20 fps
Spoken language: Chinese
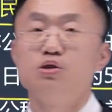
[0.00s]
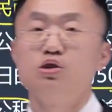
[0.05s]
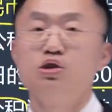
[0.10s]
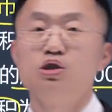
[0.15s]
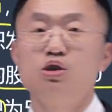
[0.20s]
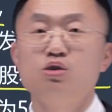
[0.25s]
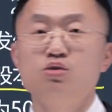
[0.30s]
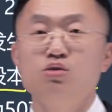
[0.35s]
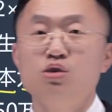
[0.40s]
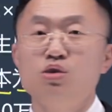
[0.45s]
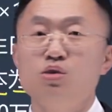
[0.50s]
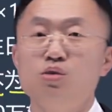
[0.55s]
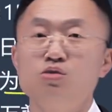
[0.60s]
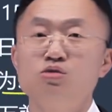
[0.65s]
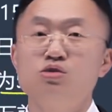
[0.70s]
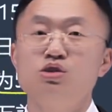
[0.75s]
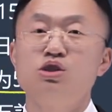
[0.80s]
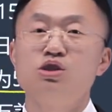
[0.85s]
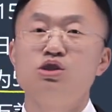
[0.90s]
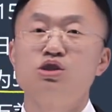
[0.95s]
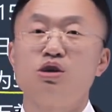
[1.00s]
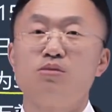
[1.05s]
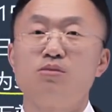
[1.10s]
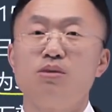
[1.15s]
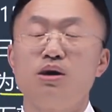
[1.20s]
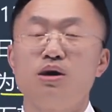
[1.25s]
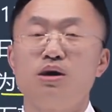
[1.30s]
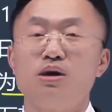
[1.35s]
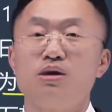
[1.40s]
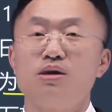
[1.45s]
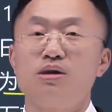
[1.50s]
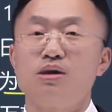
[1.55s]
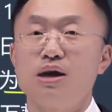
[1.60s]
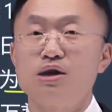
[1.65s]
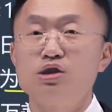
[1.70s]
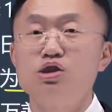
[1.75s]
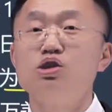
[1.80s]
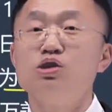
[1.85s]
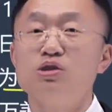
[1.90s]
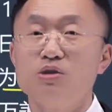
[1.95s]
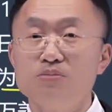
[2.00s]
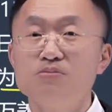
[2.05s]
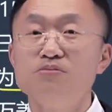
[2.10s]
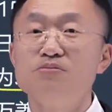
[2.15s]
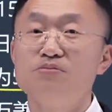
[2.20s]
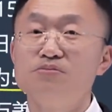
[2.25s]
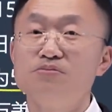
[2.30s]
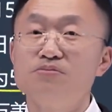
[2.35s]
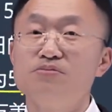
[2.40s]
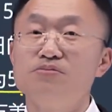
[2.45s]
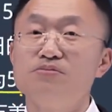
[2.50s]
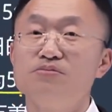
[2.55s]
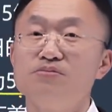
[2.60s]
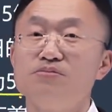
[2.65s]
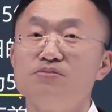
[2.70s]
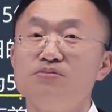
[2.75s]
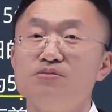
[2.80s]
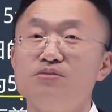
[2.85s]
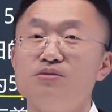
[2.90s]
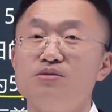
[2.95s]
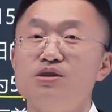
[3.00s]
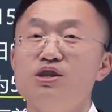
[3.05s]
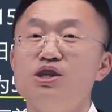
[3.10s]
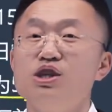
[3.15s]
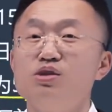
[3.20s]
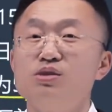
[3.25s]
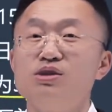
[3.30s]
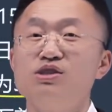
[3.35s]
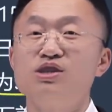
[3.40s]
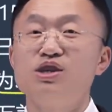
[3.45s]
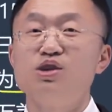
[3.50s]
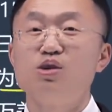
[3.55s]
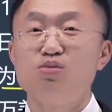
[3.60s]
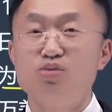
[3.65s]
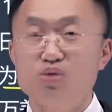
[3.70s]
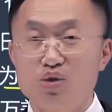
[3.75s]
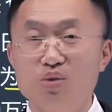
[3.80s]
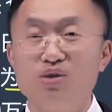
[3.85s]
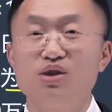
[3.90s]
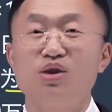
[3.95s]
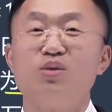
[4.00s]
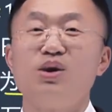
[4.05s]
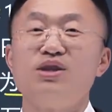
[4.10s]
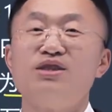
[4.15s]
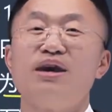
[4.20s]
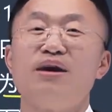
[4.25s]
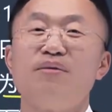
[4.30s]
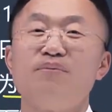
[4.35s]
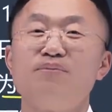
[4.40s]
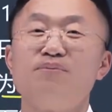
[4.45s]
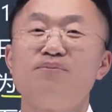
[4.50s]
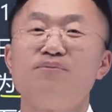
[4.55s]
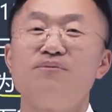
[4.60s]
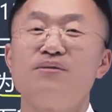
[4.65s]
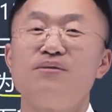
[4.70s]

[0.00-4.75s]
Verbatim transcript: 盈余公积怎么来折？理论界有不同的观点。